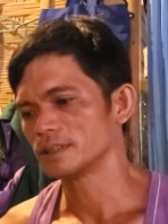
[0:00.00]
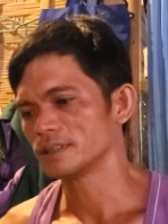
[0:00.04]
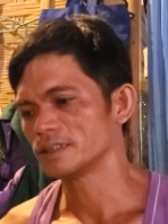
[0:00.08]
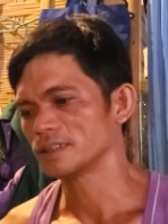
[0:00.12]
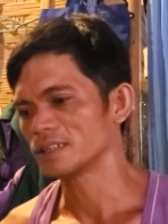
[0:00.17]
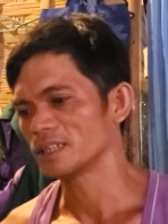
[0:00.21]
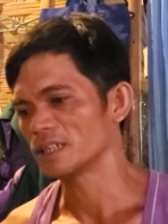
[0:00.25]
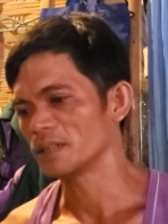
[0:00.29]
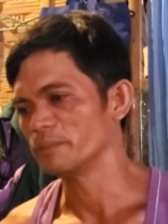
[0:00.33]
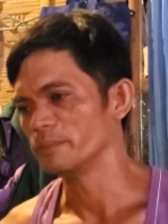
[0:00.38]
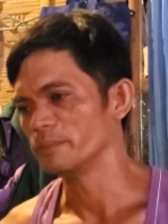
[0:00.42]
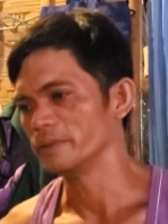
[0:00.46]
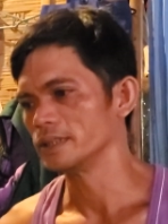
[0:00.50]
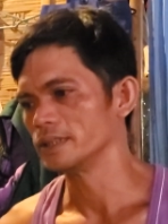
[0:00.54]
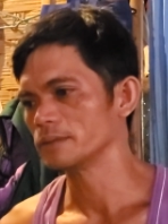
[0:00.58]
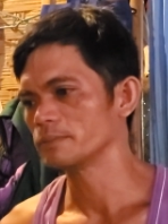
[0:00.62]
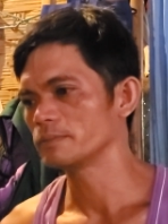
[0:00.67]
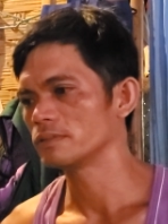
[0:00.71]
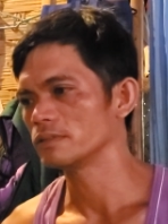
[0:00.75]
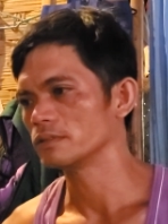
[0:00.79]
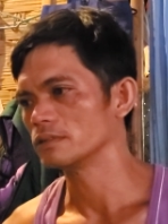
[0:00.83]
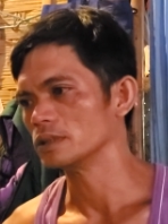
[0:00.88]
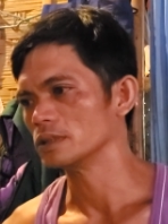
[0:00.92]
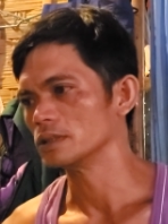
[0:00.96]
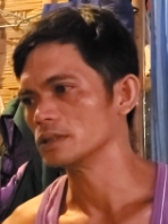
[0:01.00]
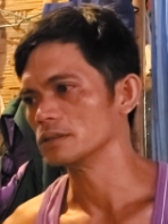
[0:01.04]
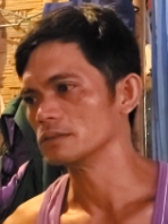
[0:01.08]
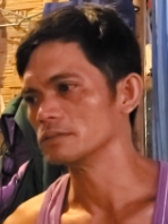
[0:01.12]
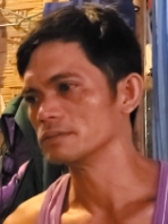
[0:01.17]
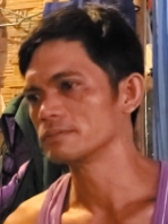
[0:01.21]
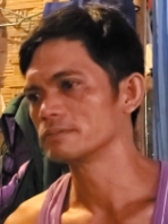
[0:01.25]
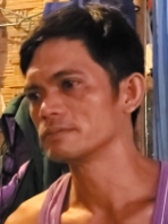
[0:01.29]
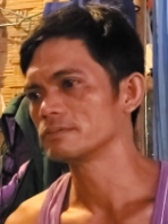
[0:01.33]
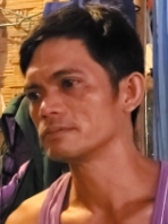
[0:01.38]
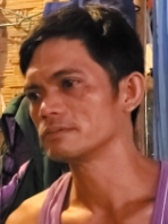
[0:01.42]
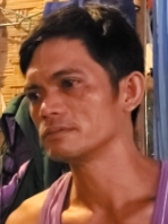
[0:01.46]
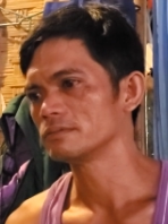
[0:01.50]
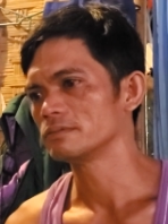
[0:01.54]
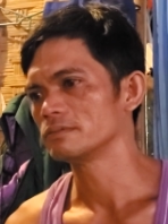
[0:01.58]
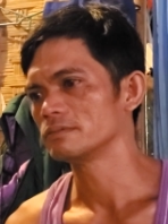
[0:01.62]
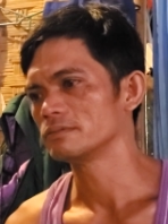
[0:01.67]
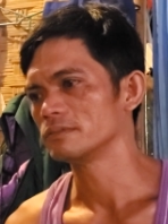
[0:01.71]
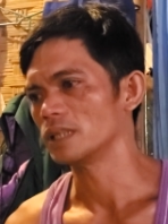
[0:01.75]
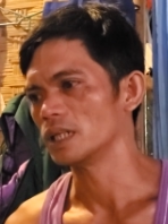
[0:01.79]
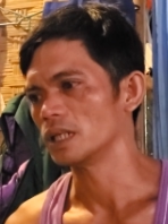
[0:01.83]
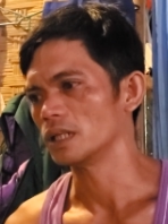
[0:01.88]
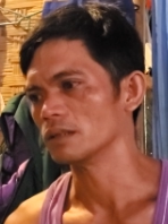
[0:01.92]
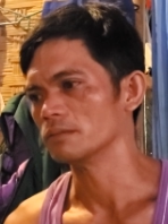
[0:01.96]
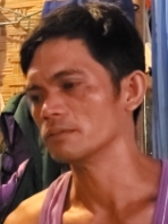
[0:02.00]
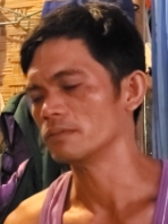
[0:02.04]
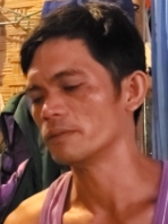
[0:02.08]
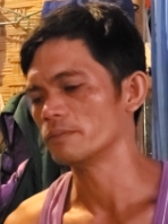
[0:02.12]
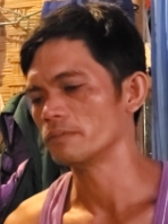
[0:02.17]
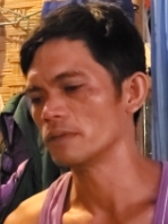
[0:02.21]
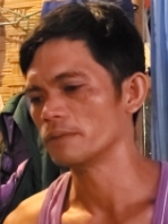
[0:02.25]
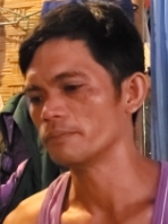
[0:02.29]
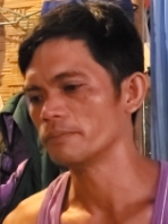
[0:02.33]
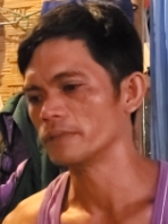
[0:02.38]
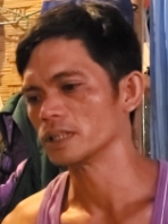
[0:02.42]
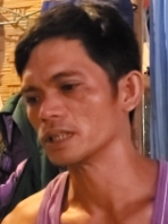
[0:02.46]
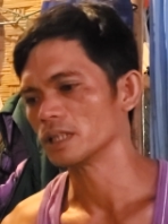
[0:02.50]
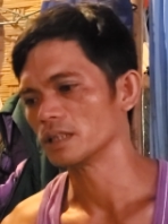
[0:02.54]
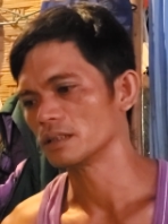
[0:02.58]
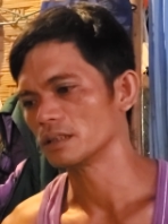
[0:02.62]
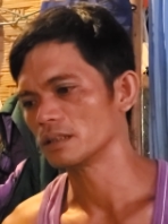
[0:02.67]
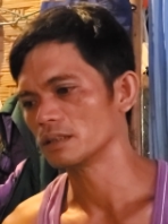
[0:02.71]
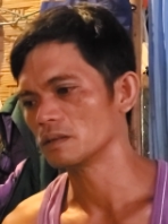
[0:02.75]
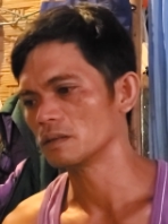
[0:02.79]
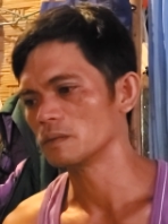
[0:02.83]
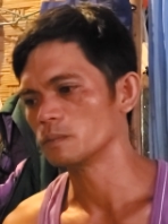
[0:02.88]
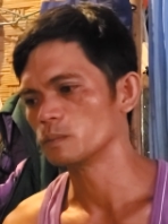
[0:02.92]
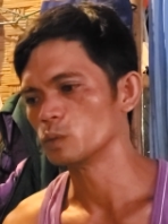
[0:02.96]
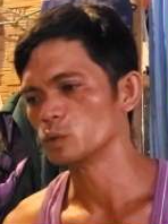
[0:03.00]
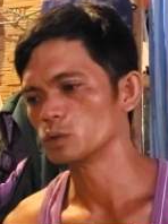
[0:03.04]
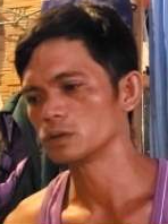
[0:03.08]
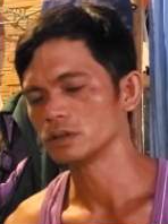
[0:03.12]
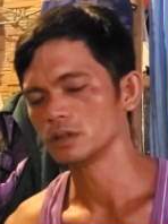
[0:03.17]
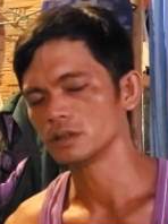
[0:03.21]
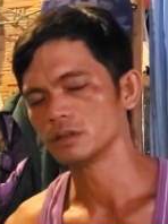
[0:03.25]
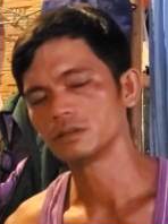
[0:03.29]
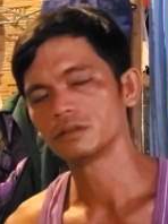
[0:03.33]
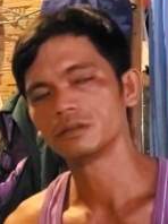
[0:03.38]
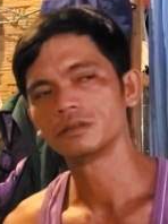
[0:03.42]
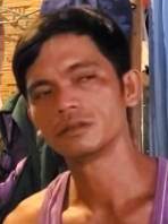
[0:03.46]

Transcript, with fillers: sabi niya po eh parang mamamatay na daw po siya